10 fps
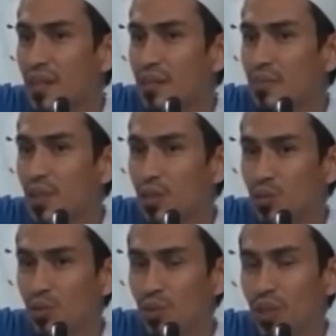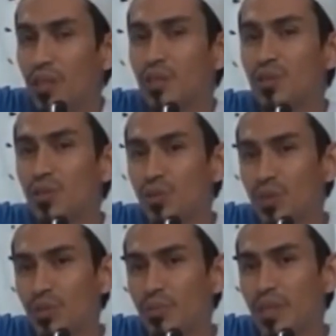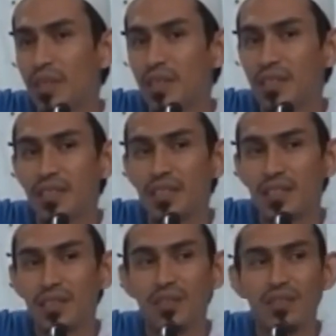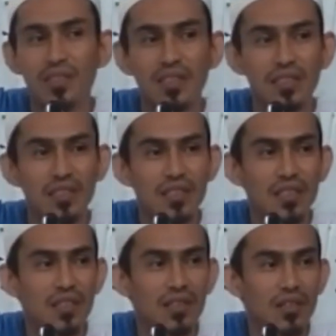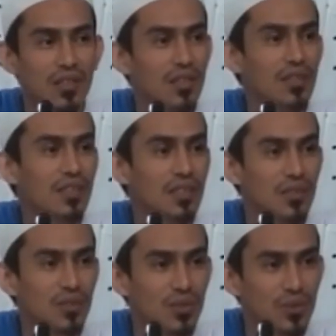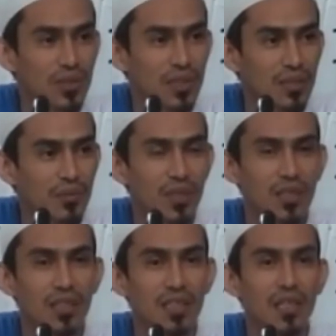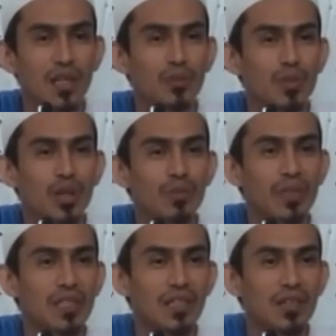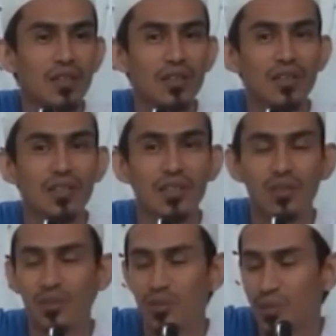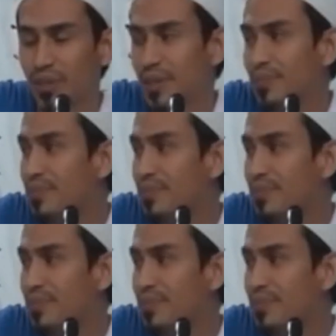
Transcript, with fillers: Begitu juga di seluruh ibadah kita. Kalau niatnya karena Allah dan Rasulnya, maka kita akan mendapatkan Allah dan Rasulnya.